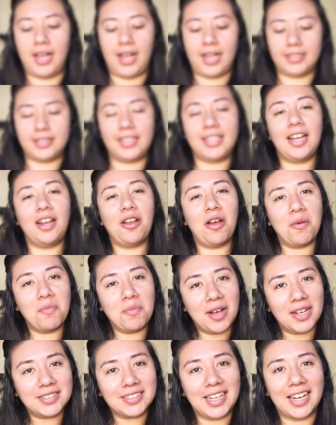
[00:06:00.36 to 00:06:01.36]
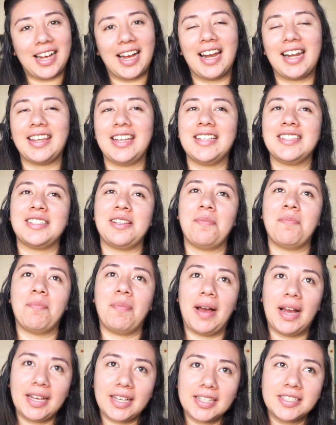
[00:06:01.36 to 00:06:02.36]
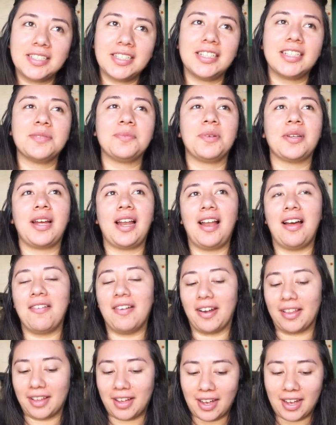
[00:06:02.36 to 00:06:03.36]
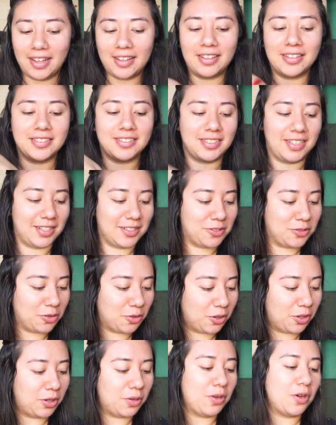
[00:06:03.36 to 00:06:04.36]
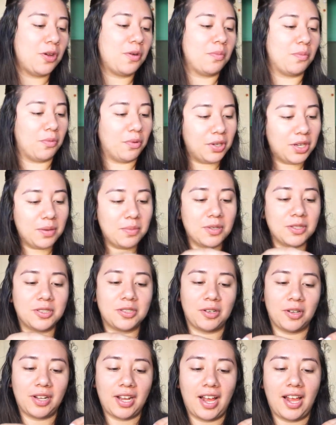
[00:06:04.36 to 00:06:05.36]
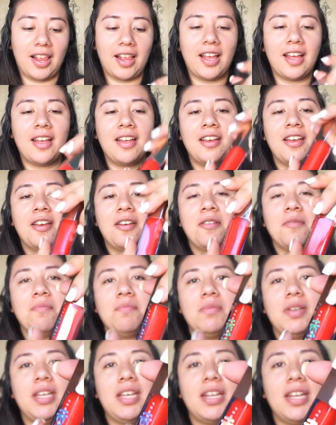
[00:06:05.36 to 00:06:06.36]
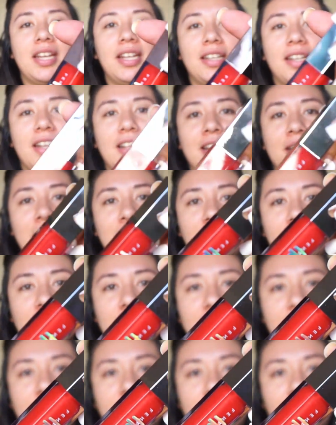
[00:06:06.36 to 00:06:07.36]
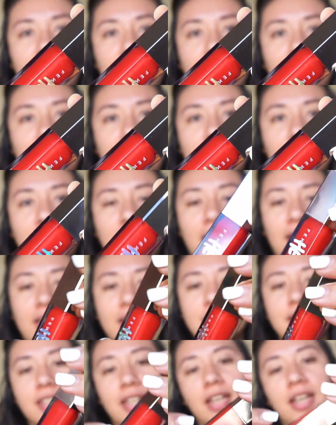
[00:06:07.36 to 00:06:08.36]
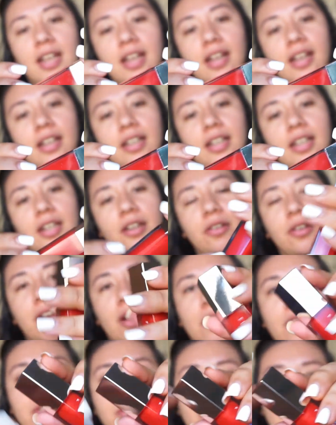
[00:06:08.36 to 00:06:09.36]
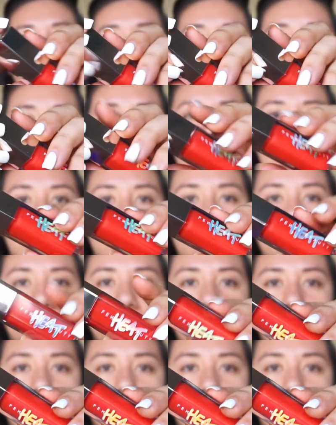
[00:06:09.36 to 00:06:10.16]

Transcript: Así que lo vamos a sacar de este empaque, chicas, porque la verdad sí estoy muy emocionada. Miren nada más qué belleza. Creo que lo estoy... Ahí está.